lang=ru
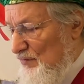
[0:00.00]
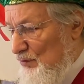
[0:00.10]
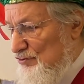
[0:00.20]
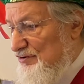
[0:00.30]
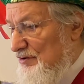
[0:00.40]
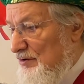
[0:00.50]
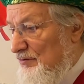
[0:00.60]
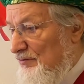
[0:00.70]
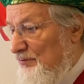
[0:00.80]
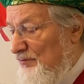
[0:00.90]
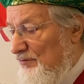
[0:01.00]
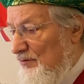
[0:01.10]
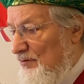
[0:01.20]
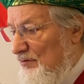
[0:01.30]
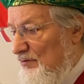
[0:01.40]
уже и
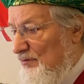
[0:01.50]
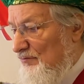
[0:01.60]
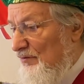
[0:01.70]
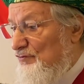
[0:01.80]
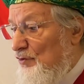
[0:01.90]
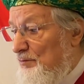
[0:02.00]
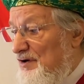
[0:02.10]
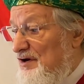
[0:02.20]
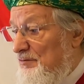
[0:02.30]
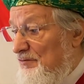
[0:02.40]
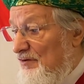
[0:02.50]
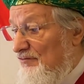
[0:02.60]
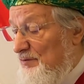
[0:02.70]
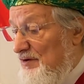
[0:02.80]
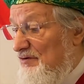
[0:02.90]
во всем мире,
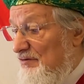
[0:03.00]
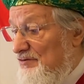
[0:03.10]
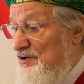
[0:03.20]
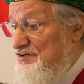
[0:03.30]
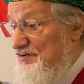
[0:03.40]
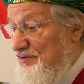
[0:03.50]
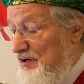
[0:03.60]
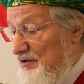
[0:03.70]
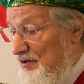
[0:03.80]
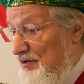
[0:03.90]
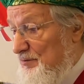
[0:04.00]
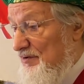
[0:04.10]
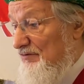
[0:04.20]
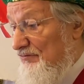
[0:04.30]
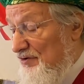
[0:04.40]
впервые в нашей стране и
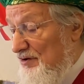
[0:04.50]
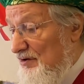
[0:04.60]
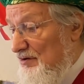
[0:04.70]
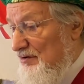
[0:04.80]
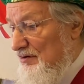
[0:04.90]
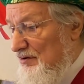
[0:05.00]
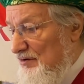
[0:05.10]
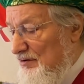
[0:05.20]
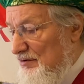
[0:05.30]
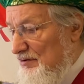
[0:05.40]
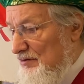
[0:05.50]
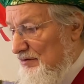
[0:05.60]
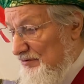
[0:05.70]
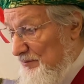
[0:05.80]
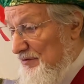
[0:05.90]
прививки
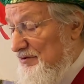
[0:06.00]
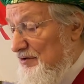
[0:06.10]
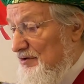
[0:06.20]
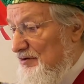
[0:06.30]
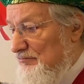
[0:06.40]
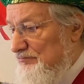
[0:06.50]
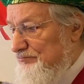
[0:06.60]
изобретены